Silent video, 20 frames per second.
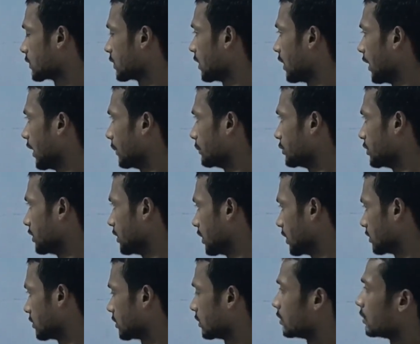एम जी
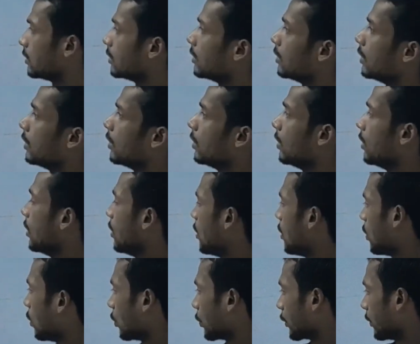एच
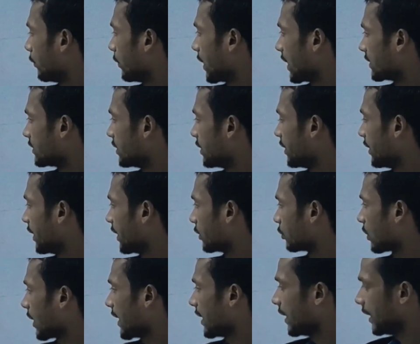ओके वेलासिटी है तो
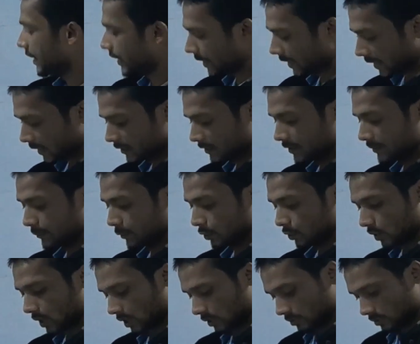काइनेटिक एनर्जी भी
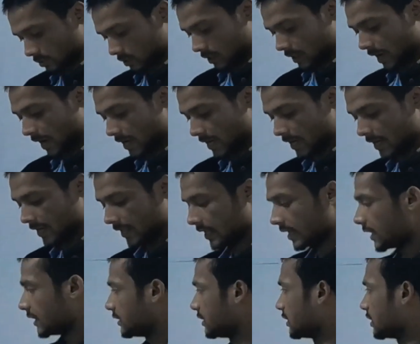होगा काइनेटिक
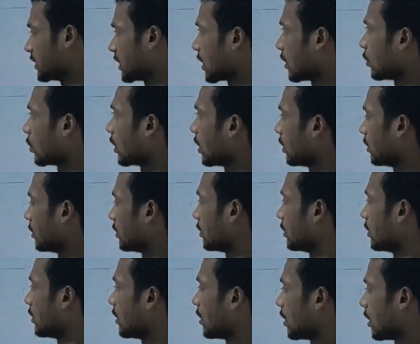एनर्जी कितना होगा
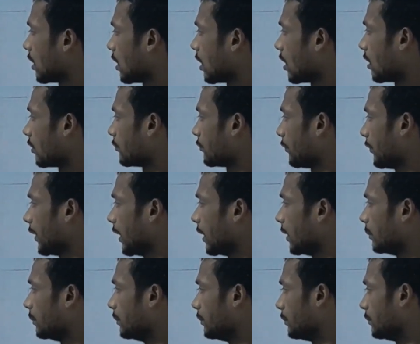हाफ एम
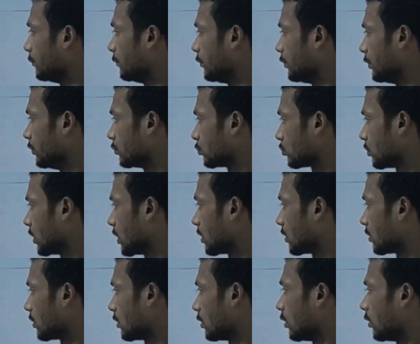वी स्क्वायर
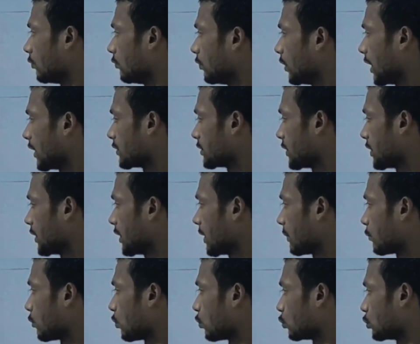वेलासिटी
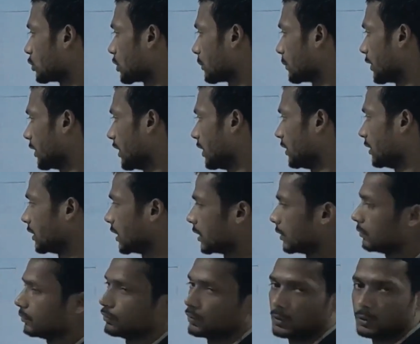आपको क्वेश्चन में दे दिया है
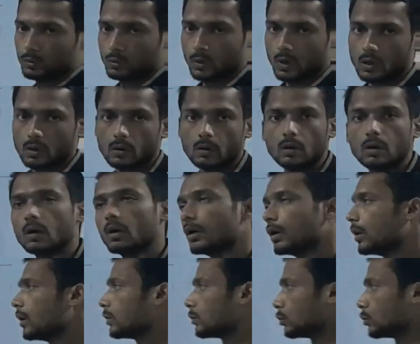वी स्क्वायर तो